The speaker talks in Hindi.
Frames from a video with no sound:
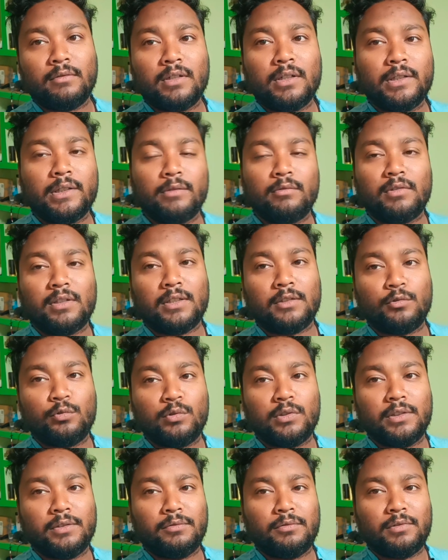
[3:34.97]
क्योंकि ना दो दिन
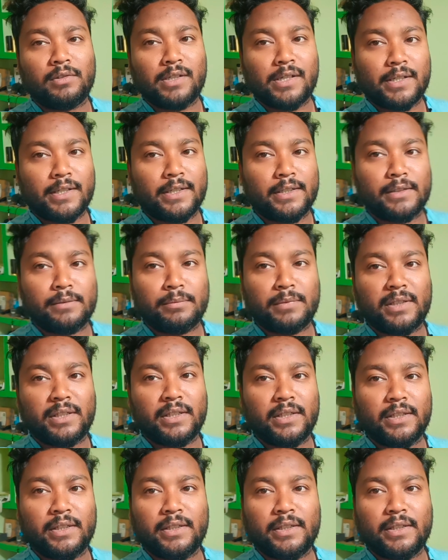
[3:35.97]
हो गया खेत में नहीं गया